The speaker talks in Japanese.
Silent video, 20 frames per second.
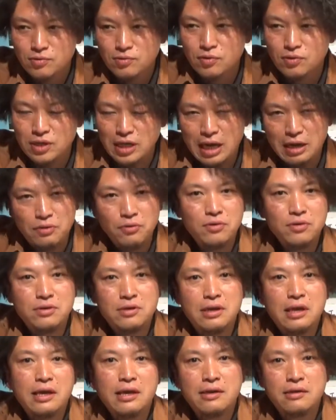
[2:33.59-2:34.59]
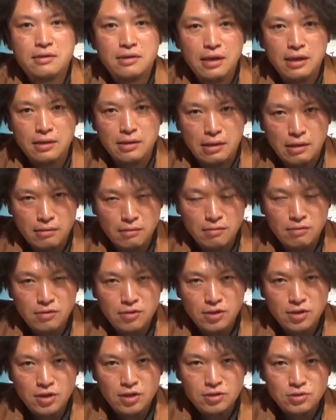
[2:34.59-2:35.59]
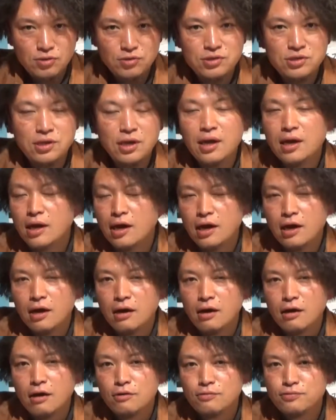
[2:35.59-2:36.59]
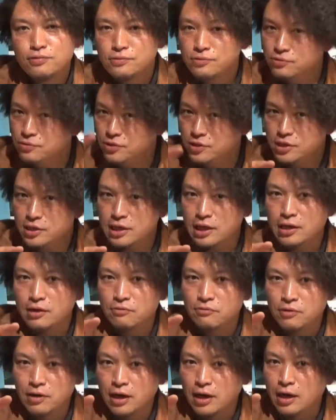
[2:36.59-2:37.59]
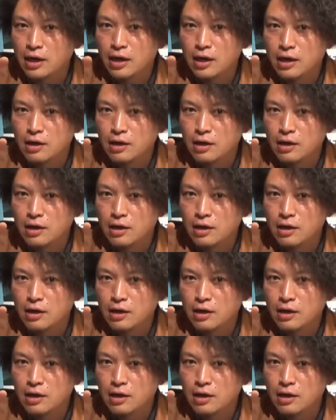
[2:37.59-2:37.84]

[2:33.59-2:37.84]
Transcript: こう辿っていったんだそしたら福井県は